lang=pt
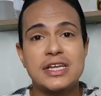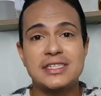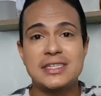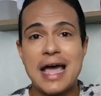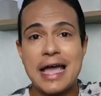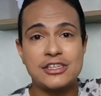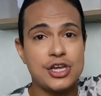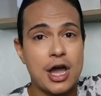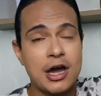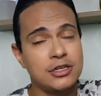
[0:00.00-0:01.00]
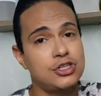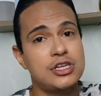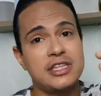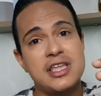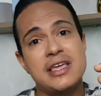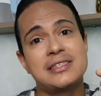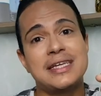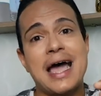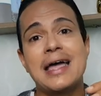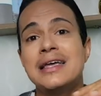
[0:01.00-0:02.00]
cidade, antes de
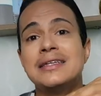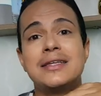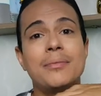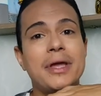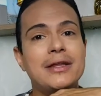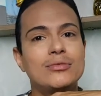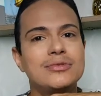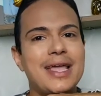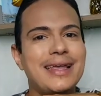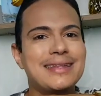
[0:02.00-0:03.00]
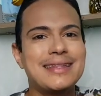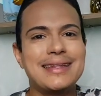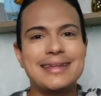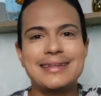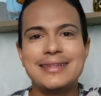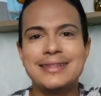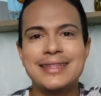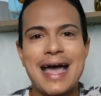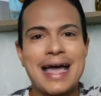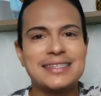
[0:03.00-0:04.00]
aterrizar, também não tem
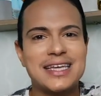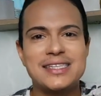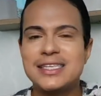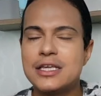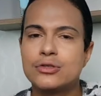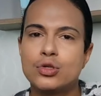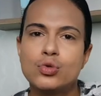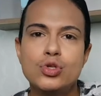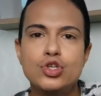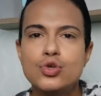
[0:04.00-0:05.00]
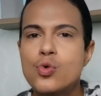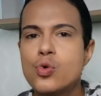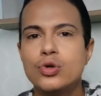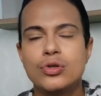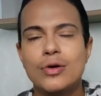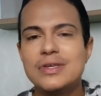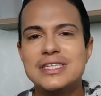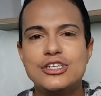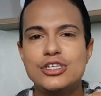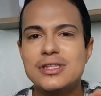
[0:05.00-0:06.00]
nada aceso, tudo escuro, não
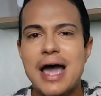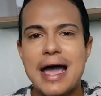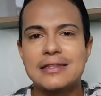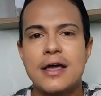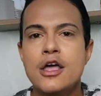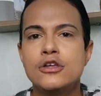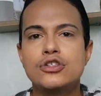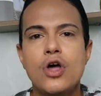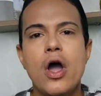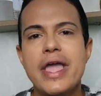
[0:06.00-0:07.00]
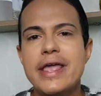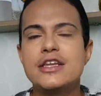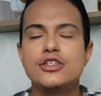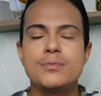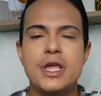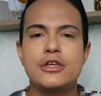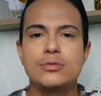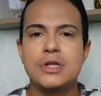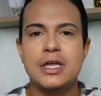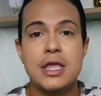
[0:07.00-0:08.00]
existe nada, só eles
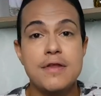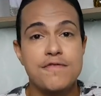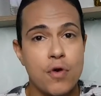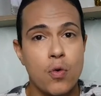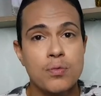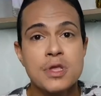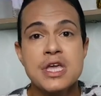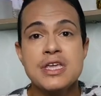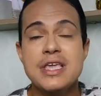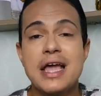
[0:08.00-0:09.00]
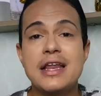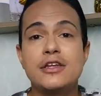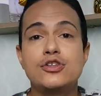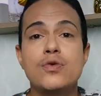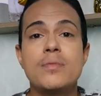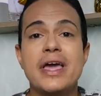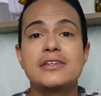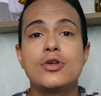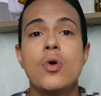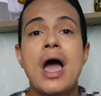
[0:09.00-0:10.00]
mesmos naquele voo. E ali eles
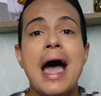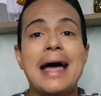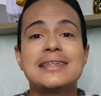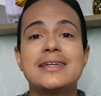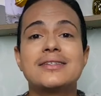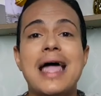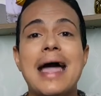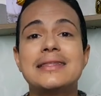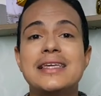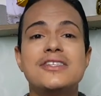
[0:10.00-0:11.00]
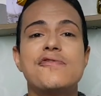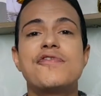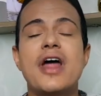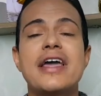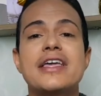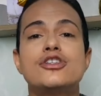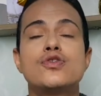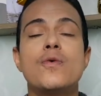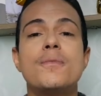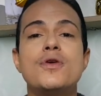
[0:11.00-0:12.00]
começam a tentar decifrar e a
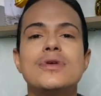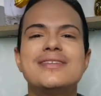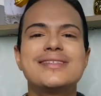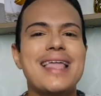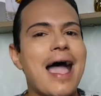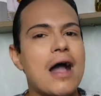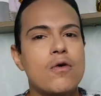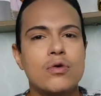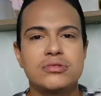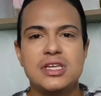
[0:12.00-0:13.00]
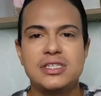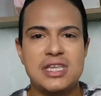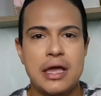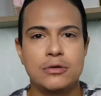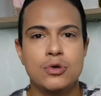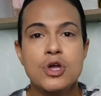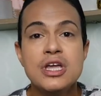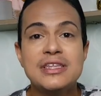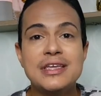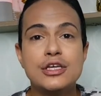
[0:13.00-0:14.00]
descobrir o que está acontecendo.
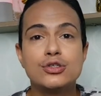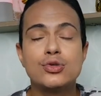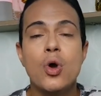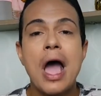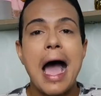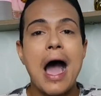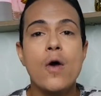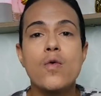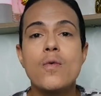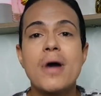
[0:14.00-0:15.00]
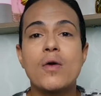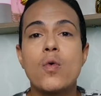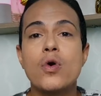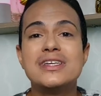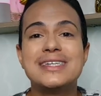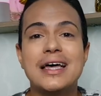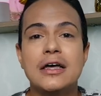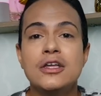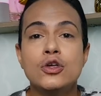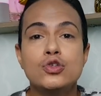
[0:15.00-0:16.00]
Nisso, alguma coisa
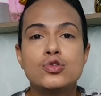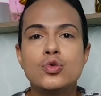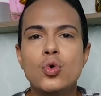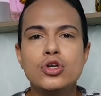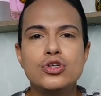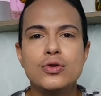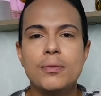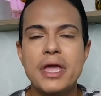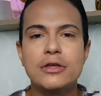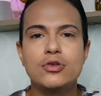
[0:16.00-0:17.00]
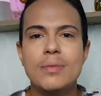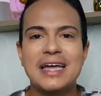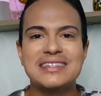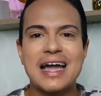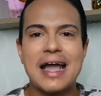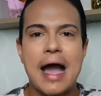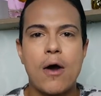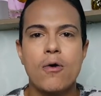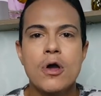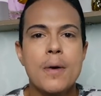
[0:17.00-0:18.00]
surge no meio do
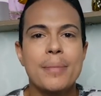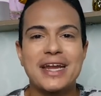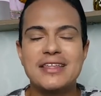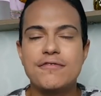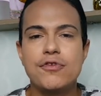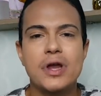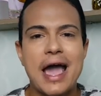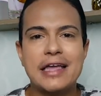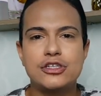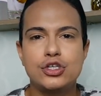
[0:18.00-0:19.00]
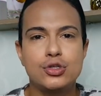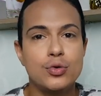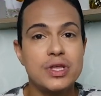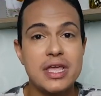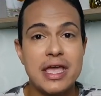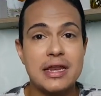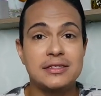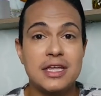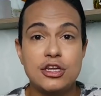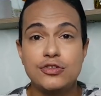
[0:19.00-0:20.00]
matagal para devorar e destruir
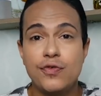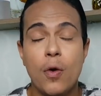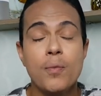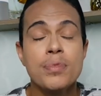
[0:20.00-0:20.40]
eles. Eles vão